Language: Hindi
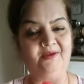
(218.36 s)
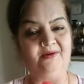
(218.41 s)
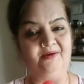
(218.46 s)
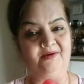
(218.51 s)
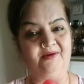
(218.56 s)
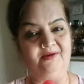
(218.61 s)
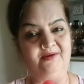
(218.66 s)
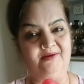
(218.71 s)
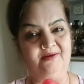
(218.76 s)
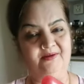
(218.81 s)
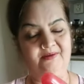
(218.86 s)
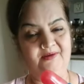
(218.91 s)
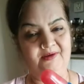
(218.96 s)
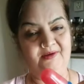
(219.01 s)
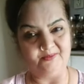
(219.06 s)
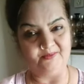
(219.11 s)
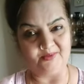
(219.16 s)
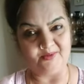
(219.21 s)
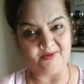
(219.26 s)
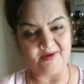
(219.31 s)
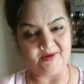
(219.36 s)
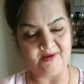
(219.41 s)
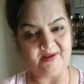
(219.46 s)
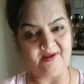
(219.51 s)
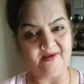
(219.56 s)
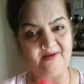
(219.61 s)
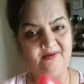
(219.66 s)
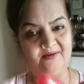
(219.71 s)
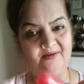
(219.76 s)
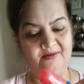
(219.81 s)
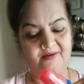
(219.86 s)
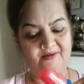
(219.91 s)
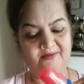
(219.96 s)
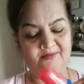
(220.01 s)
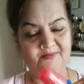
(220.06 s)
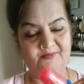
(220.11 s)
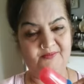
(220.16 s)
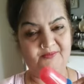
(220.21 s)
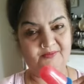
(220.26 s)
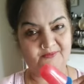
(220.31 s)
और नींबू वाला और
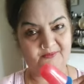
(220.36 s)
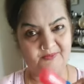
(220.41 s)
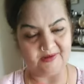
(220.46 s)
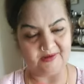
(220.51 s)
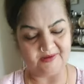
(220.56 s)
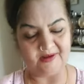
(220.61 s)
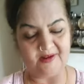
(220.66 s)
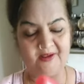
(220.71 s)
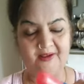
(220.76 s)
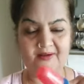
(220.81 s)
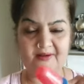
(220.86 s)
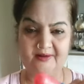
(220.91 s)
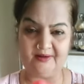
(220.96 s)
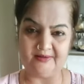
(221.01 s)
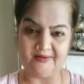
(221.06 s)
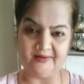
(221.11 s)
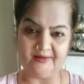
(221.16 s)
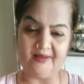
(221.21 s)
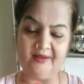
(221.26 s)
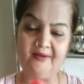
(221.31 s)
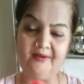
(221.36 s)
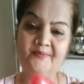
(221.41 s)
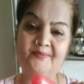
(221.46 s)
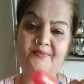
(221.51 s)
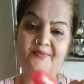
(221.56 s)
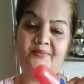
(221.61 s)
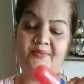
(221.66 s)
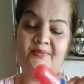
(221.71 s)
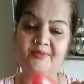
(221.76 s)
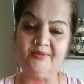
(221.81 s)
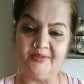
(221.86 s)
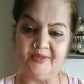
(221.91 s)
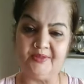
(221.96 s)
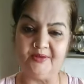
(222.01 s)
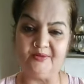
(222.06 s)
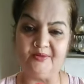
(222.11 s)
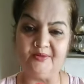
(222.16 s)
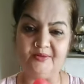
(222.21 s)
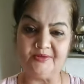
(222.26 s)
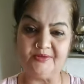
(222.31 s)
मीठा खट्टा
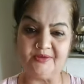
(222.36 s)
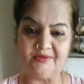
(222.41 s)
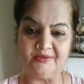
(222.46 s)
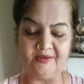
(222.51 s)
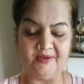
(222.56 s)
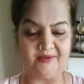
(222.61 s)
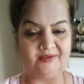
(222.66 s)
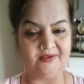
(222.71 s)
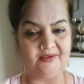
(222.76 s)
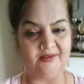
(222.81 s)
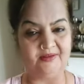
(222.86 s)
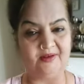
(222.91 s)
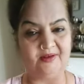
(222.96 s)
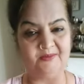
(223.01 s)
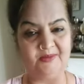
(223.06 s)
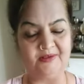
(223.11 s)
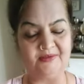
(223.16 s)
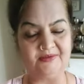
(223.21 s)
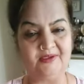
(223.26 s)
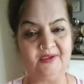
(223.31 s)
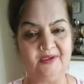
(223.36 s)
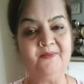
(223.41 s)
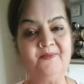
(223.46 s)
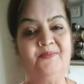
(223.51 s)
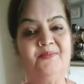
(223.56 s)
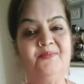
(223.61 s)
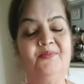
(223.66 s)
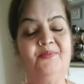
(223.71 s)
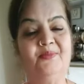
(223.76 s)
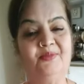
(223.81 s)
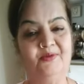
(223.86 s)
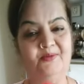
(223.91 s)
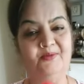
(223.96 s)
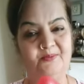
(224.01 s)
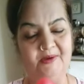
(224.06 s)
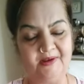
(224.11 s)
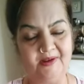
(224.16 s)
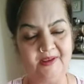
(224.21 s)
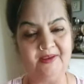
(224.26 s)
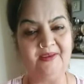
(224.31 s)
तीनों चीजें इसके अंदर मिक्स है तो
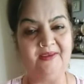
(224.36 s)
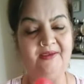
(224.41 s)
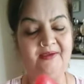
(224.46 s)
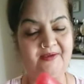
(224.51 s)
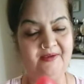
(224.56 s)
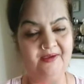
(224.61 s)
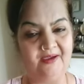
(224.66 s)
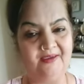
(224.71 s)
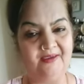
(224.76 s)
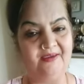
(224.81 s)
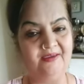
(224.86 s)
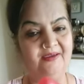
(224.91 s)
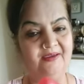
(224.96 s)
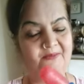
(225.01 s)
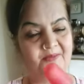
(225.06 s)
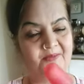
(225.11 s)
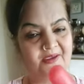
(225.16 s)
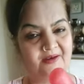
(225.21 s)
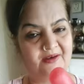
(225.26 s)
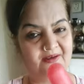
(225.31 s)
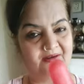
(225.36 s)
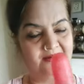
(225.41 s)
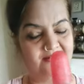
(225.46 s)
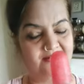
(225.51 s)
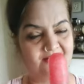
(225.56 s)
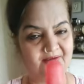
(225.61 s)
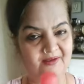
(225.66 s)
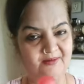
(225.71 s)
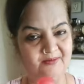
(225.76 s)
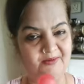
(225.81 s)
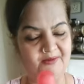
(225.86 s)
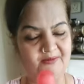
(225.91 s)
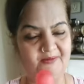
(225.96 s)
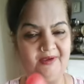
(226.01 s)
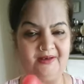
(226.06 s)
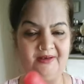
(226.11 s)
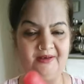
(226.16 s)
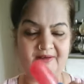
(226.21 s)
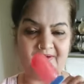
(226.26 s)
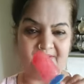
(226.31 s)
बनाइए खाइए मेरी गर्मी
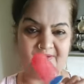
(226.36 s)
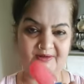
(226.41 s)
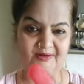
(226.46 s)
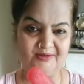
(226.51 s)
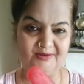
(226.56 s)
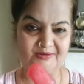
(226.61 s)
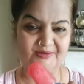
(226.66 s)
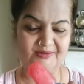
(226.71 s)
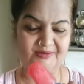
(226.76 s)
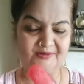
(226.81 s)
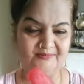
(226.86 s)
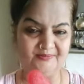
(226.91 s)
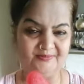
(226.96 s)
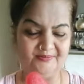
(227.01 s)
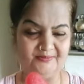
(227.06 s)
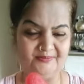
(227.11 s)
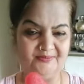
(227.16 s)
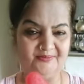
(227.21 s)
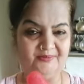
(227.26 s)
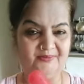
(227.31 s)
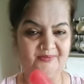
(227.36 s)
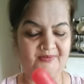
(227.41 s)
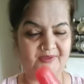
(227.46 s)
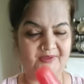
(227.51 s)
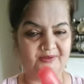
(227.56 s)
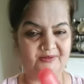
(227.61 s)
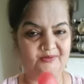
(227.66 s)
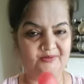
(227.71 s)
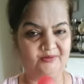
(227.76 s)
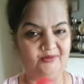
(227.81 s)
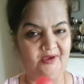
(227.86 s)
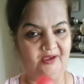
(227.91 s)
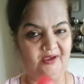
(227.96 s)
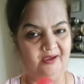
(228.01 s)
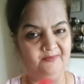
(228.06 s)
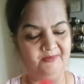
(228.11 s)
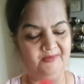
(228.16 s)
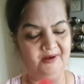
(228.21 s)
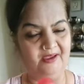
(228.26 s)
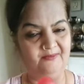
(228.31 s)
वाली डिश इसको
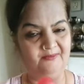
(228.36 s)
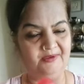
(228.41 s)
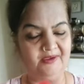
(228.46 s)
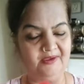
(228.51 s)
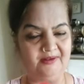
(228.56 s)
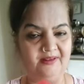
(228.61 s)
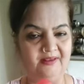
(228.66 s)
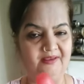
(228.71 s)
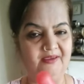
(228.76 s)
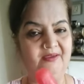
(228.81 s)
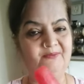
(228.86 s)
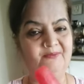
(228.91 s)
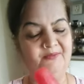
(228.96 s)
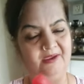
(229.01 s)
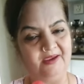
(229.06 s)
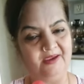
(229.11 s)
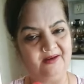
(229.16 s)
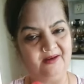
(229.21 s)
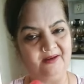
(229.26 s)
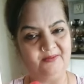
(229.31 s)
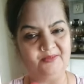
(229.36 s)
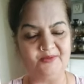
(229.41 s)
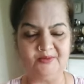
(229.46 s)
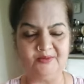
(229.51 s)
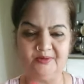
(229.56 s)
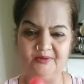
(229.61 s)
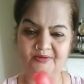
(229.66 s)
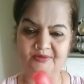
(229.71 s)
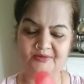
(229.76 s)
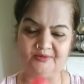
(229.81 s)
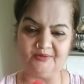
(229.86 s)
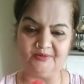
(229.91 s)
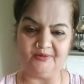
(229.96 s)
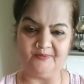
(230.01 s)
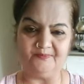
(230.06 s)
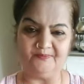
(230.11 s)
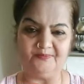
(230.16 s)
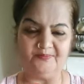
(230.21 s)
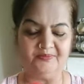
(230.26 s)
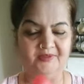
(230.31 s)
आप नाम क्या देंगे मैं नाम दूंगी इसको
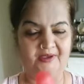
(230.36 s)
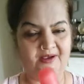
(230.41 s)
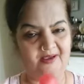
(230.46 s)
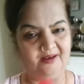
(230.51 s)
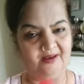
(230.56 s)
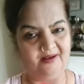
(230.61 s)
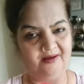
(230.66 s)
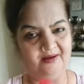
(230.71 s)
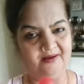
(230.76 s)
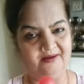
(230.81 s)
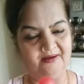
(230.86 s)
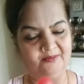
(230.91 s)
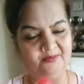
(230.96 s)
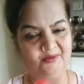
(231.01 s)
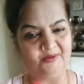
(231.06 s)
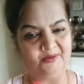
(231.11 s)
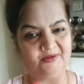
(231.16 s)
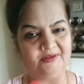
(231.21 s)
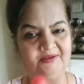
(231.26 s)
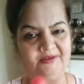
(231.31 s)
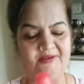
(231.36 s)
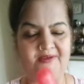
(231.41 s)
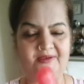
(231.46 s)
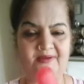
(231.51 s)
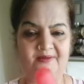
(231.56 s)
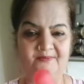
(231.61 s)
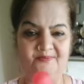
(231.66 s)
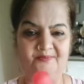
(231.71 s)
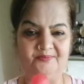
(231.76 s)
काला खट्टा बोल दीजिए